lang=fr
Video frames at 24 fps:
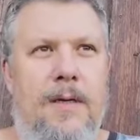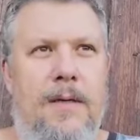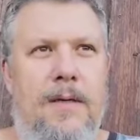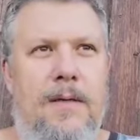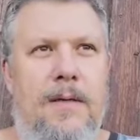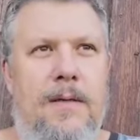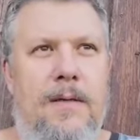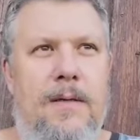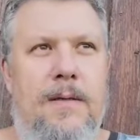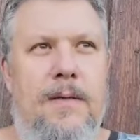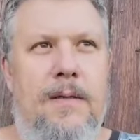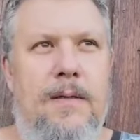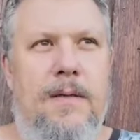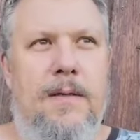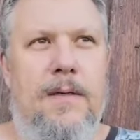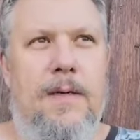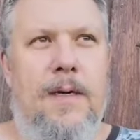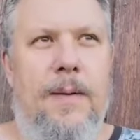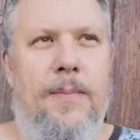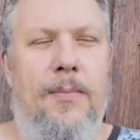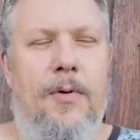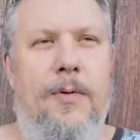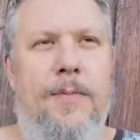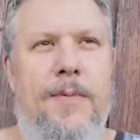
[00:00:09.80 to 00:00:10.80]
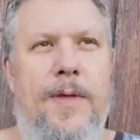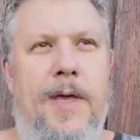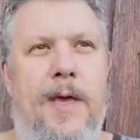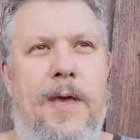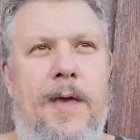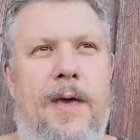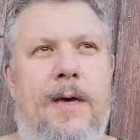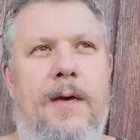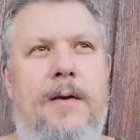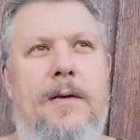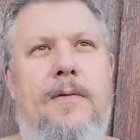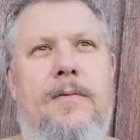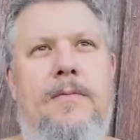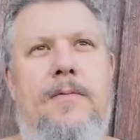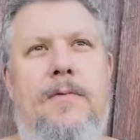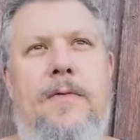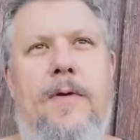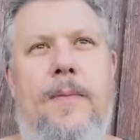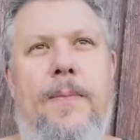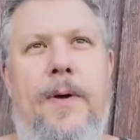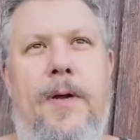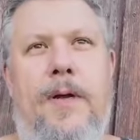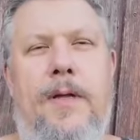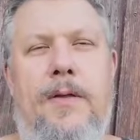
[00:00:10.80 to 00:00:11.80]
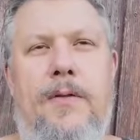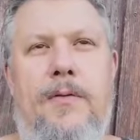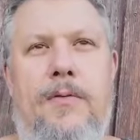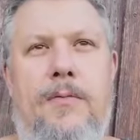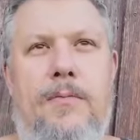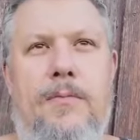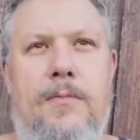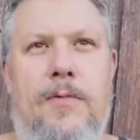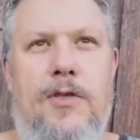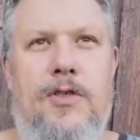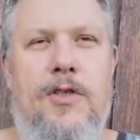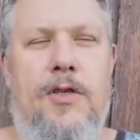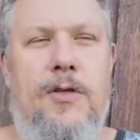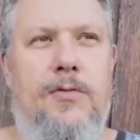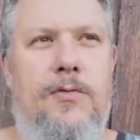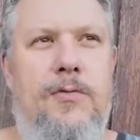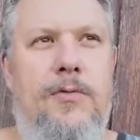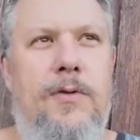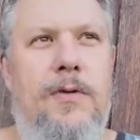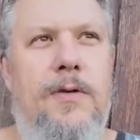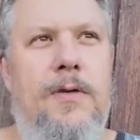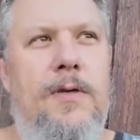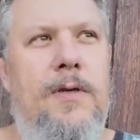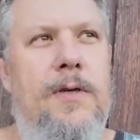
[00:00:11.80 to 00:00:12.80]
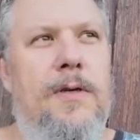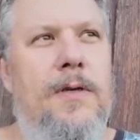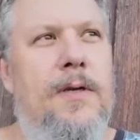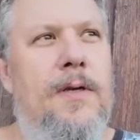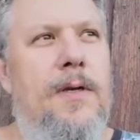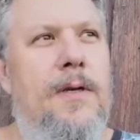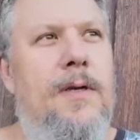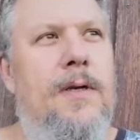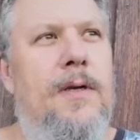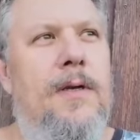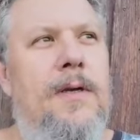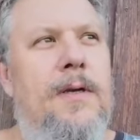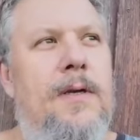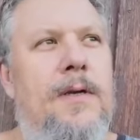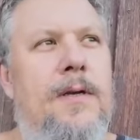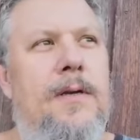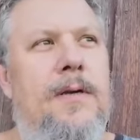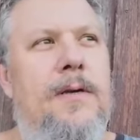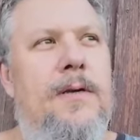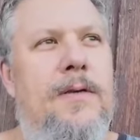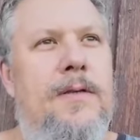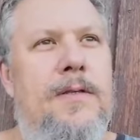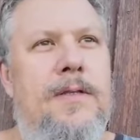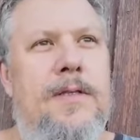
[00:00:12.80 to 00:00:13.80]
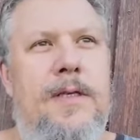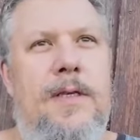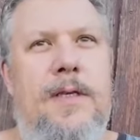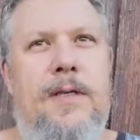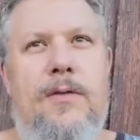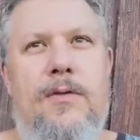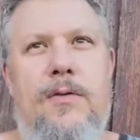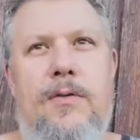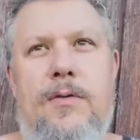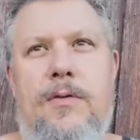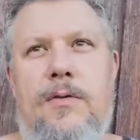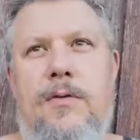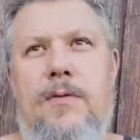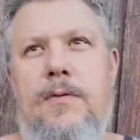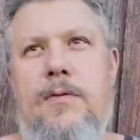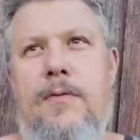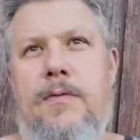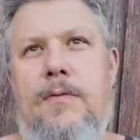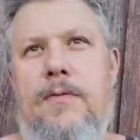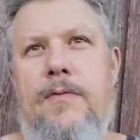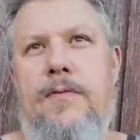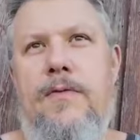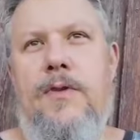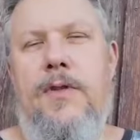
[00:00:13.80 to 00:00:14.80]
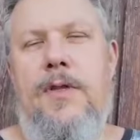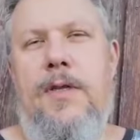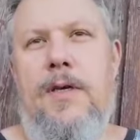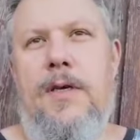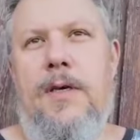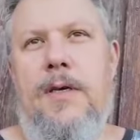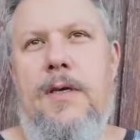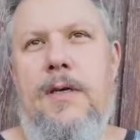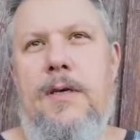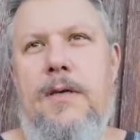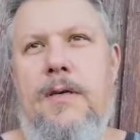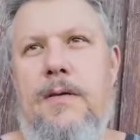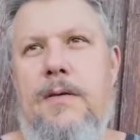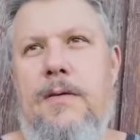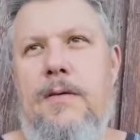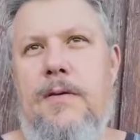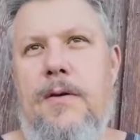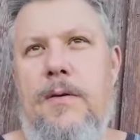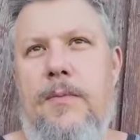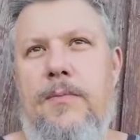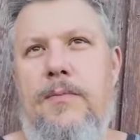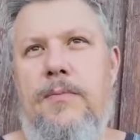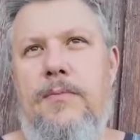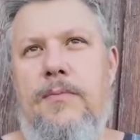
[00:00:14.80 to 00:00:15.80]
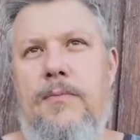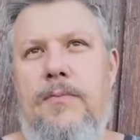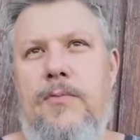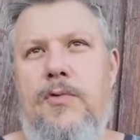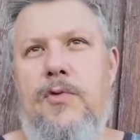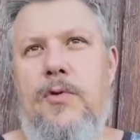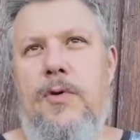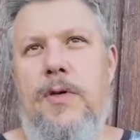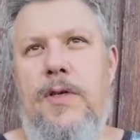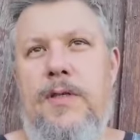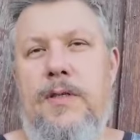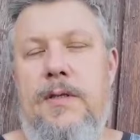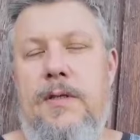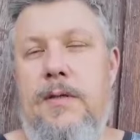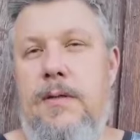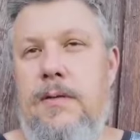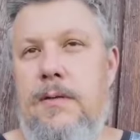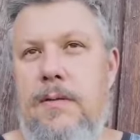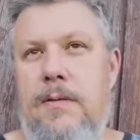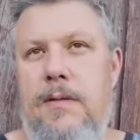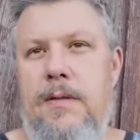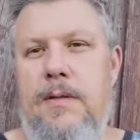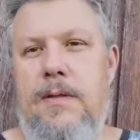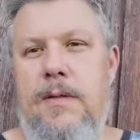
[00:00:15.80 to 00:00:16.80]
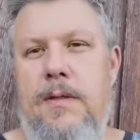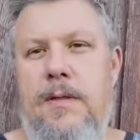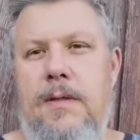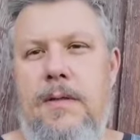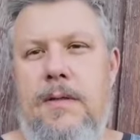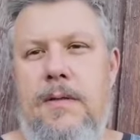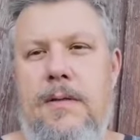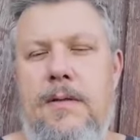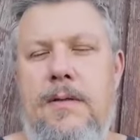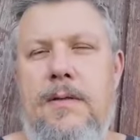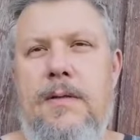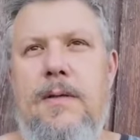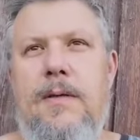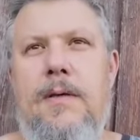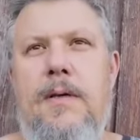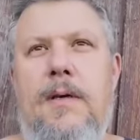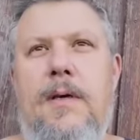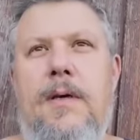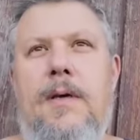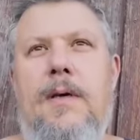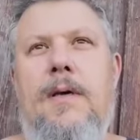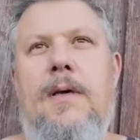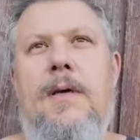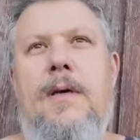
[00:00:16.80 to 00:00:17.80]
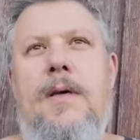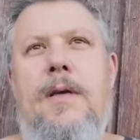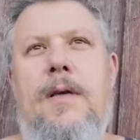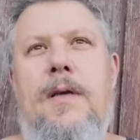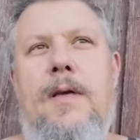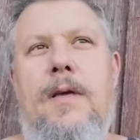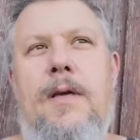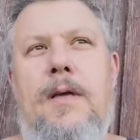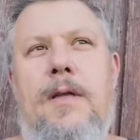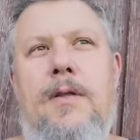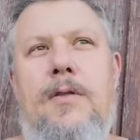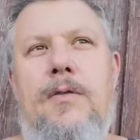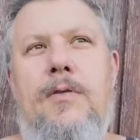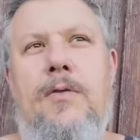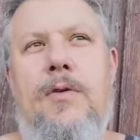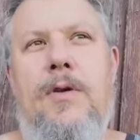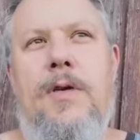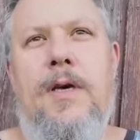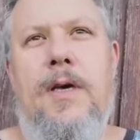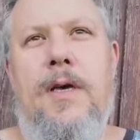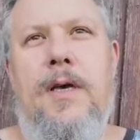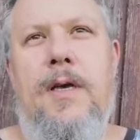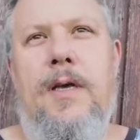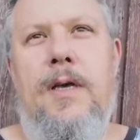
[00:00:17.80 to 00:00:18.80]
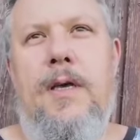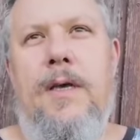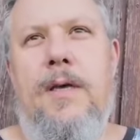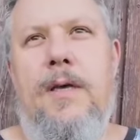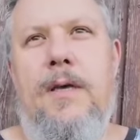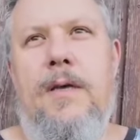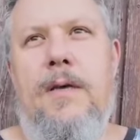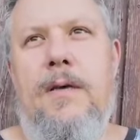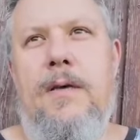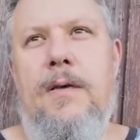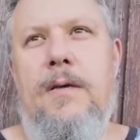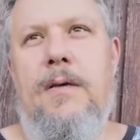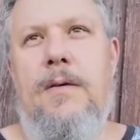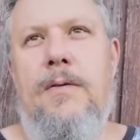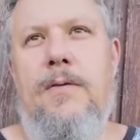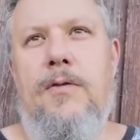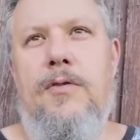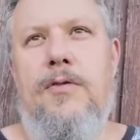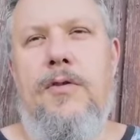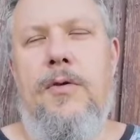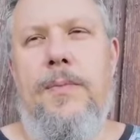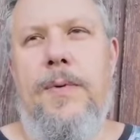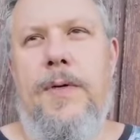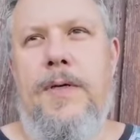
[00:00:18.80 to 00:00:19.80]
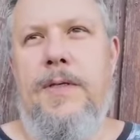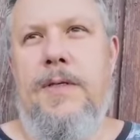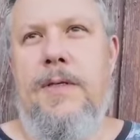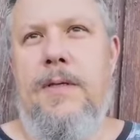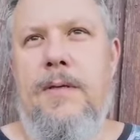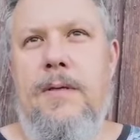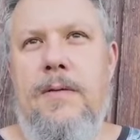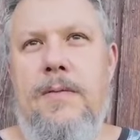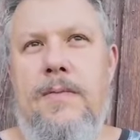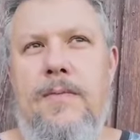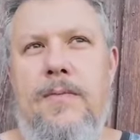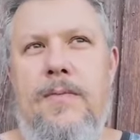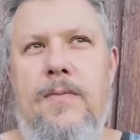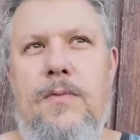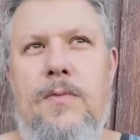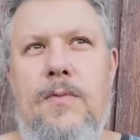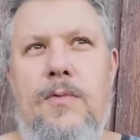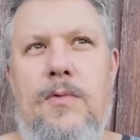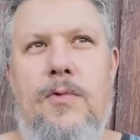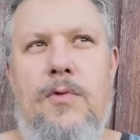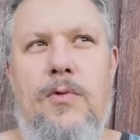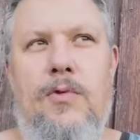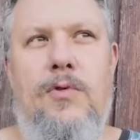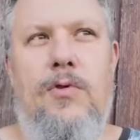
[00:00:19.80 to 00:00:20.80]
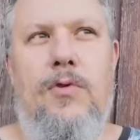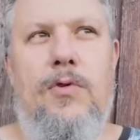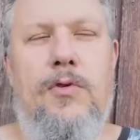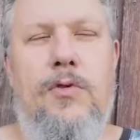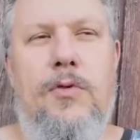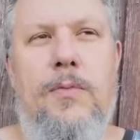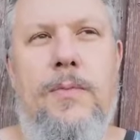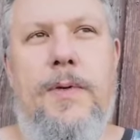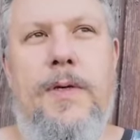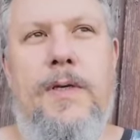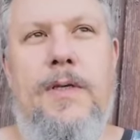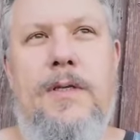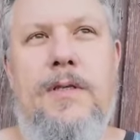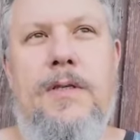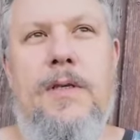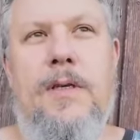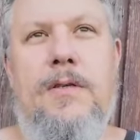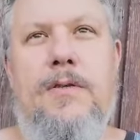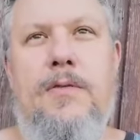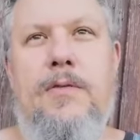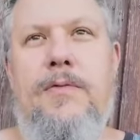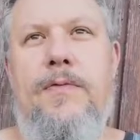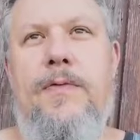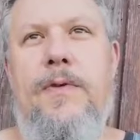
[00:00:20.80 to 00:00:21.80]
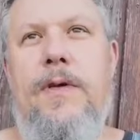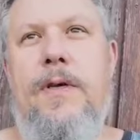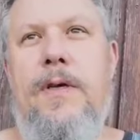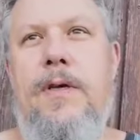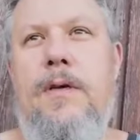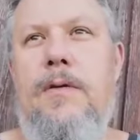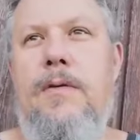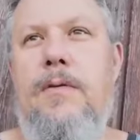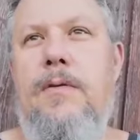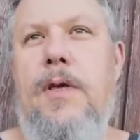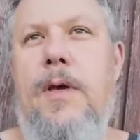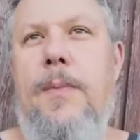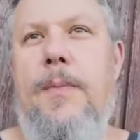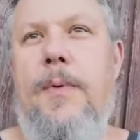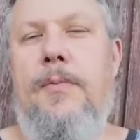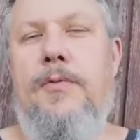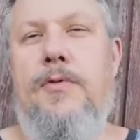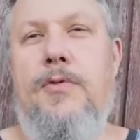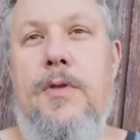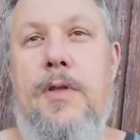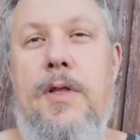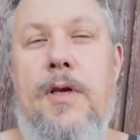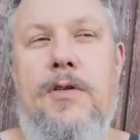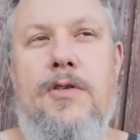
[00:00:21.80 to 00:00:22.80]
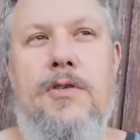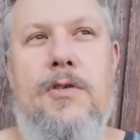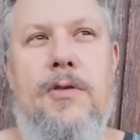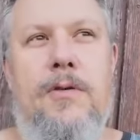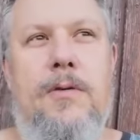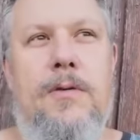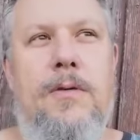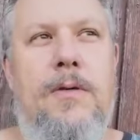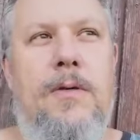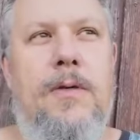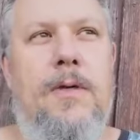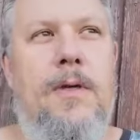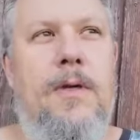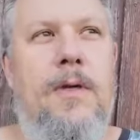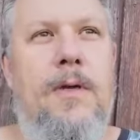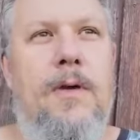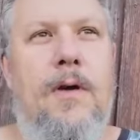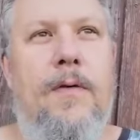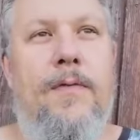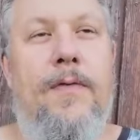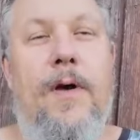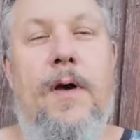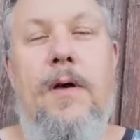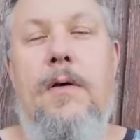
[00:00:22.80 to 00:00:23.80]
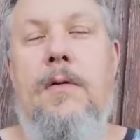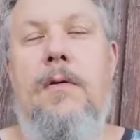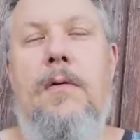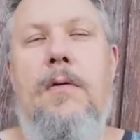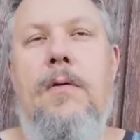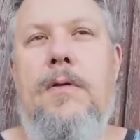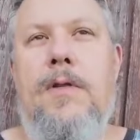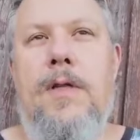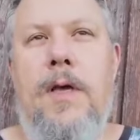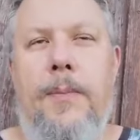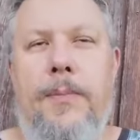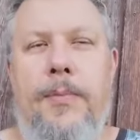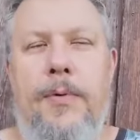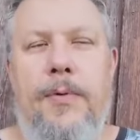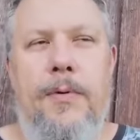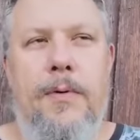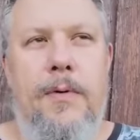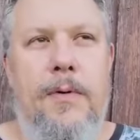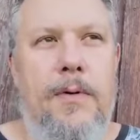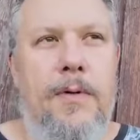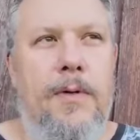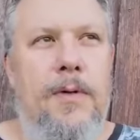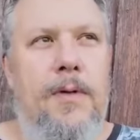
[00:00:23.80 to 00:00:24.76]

Euh, la première, on va parler déjà d'une, euh, c'est de venir comme touriste ici et de créer une entreprise. Donc une entreprise, ça se fait, il n'y a pas besoin d'argent, enfin très peu,